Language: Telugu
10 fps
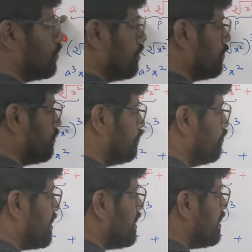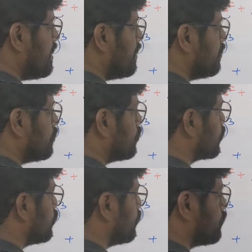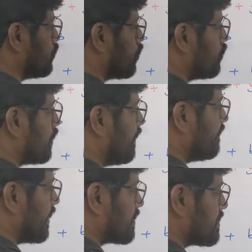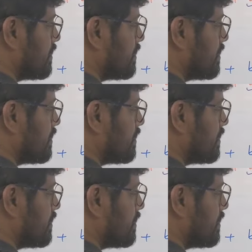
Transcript: ఈస్ క్యూ బి ఇంటూ క్యూబ్ రూట్ ఆఫ్